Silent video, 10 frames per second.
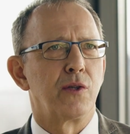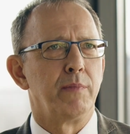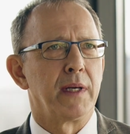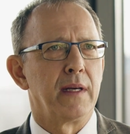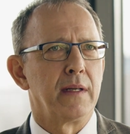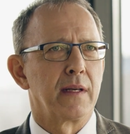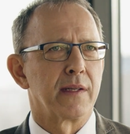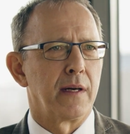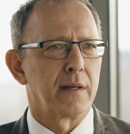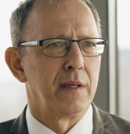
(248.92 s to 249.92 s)
zu Beginn
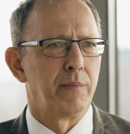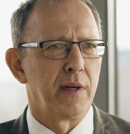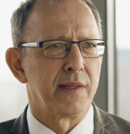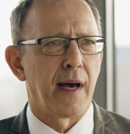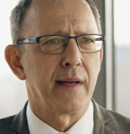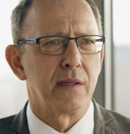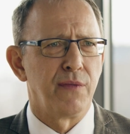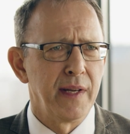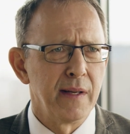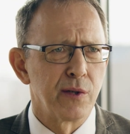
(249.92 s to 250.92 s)
gesagt, die Polizei ist
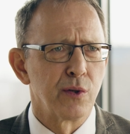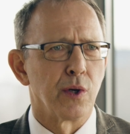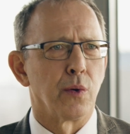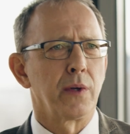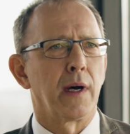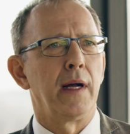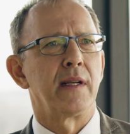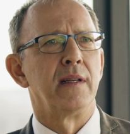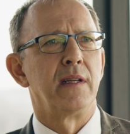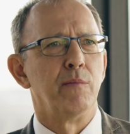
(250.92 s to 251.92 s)
viel zu
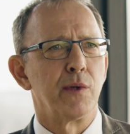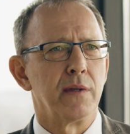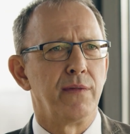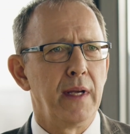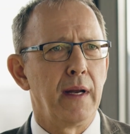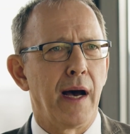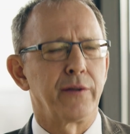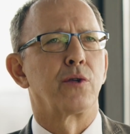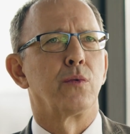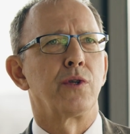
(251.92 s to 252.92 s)
zurückhaltend, die müssen viel
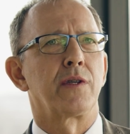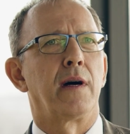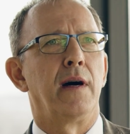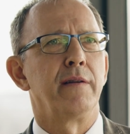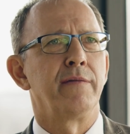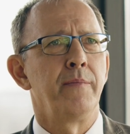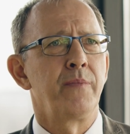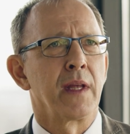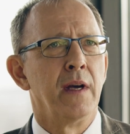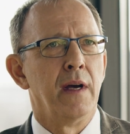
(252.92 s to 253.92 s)
härter durchgreifen.
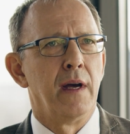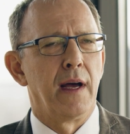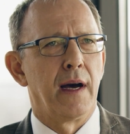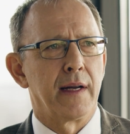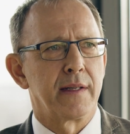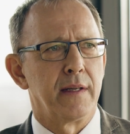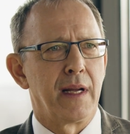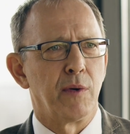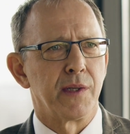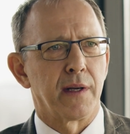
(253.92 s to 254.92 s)
Er hat
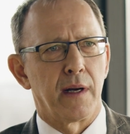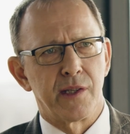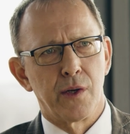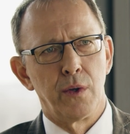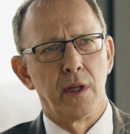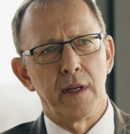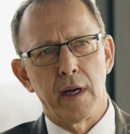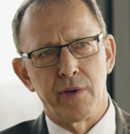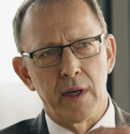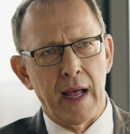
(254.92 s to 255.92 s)
Demonstrationen, die
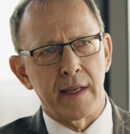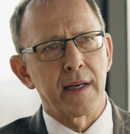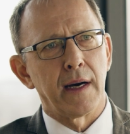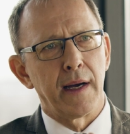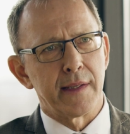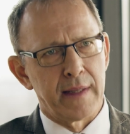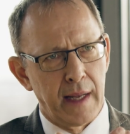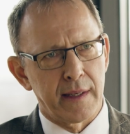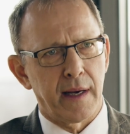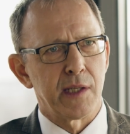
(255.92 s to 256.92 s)
dann von Landkreisen,
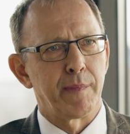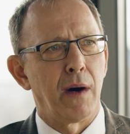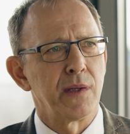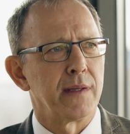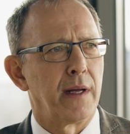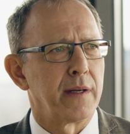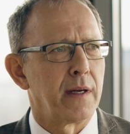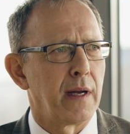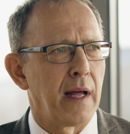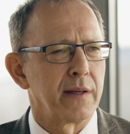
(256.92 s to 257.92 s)
Landkreis Bautzen hatte
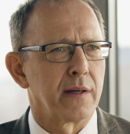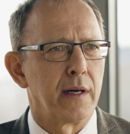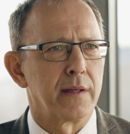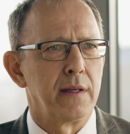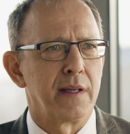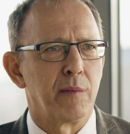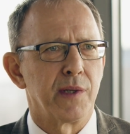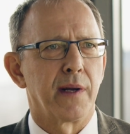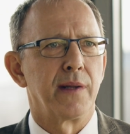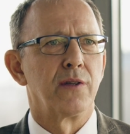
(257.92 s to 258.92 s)
der Landrat in eine
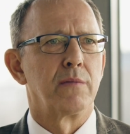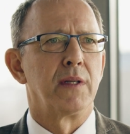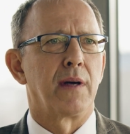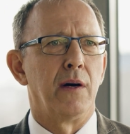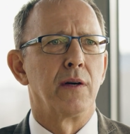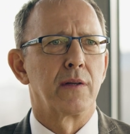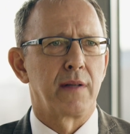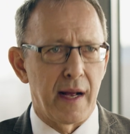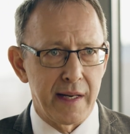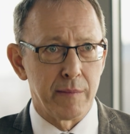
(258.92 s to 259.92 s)
Demonstration mit 300
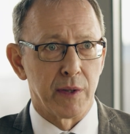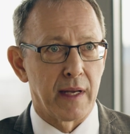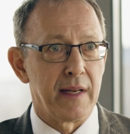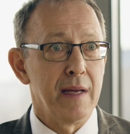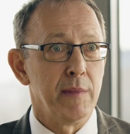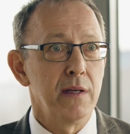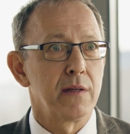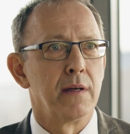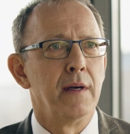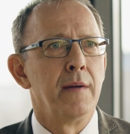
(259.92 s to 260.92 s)
Teilnehmern
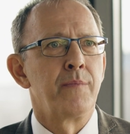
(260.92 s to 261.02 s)
genehmigt.